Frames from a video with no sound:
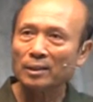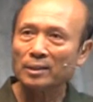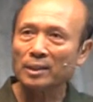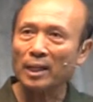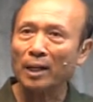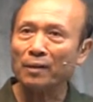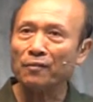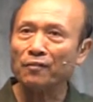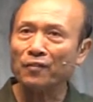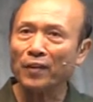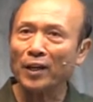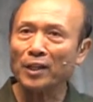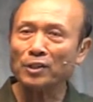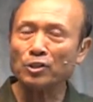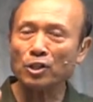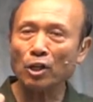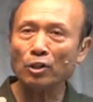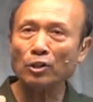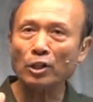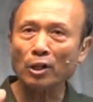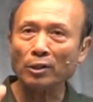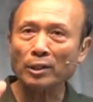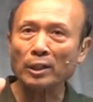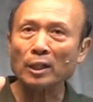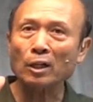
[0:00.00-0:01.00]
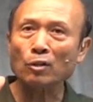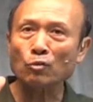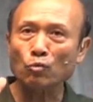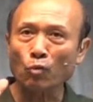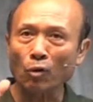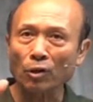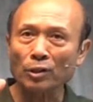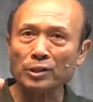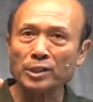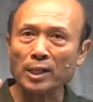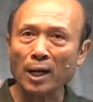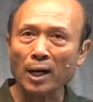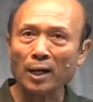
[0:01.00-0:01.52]
在非洲有一个
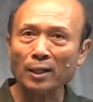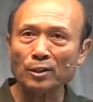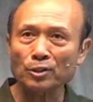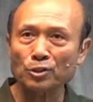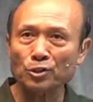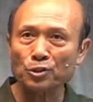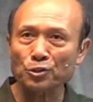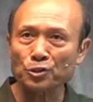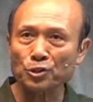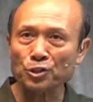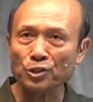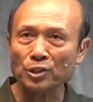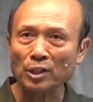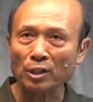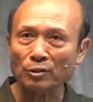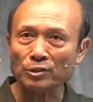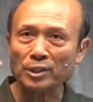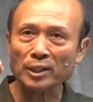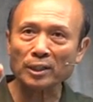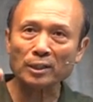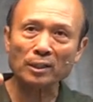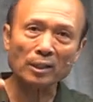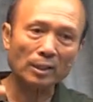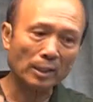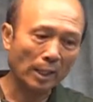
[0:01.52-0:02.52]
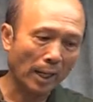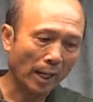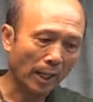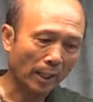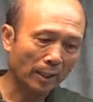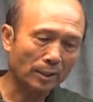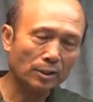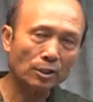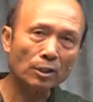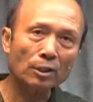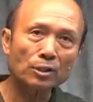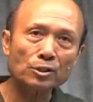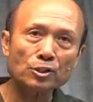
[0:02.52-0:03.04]
国家就是有这个
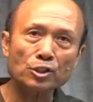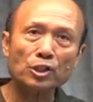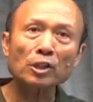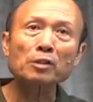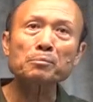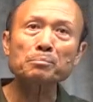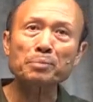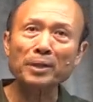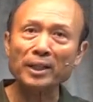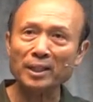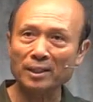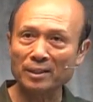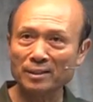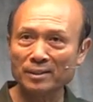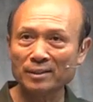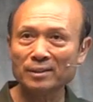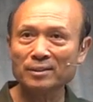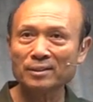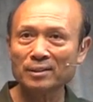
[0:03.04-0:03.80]
呃政变，